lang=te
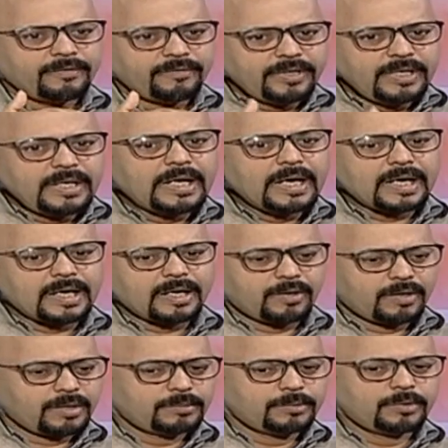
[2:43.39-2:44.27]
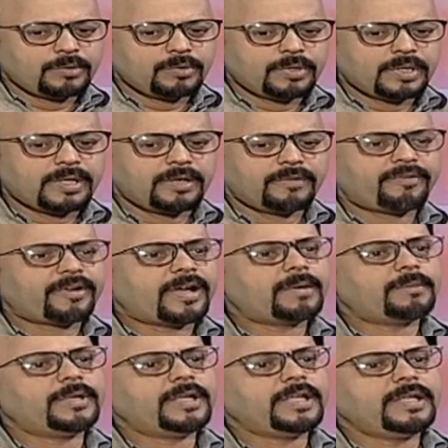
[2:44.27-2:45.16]
వీక్గా కావడము
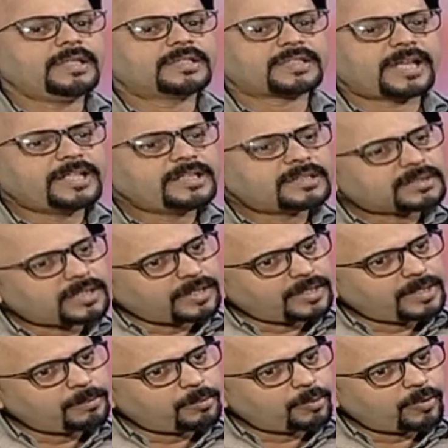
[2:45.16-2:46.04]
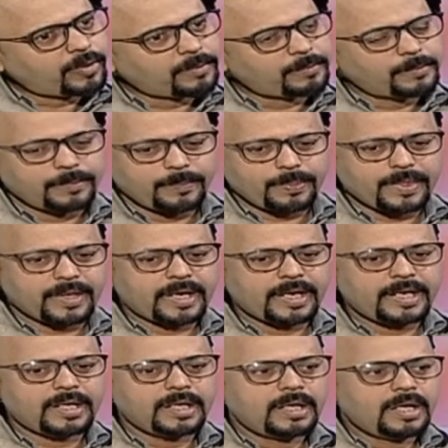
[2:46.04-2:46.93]
ఫ్యామిలీ సైజ్ తగ్గిపోవడము
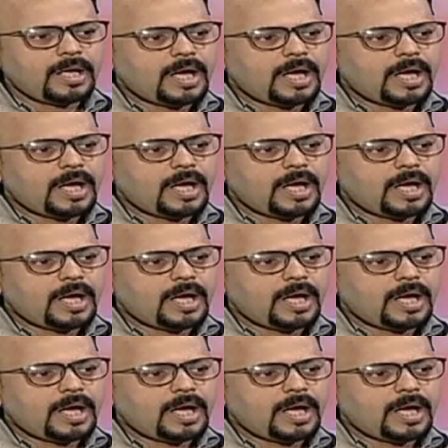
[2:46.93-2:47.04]
రైట్